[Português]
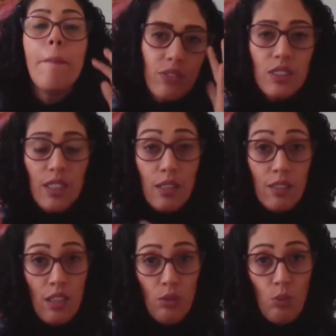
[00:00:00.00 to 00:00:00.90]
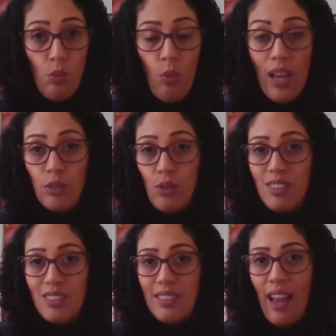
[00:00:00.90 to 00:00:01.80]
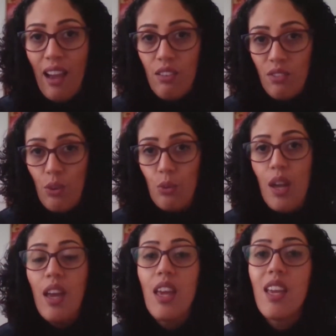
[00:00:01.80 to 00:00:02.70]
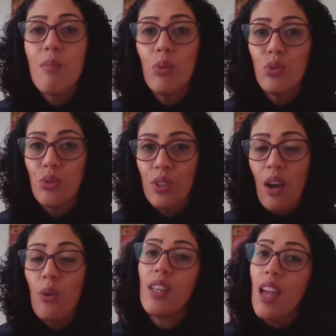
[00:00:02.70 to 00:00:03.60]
mas você tendo um quadro estável emocional,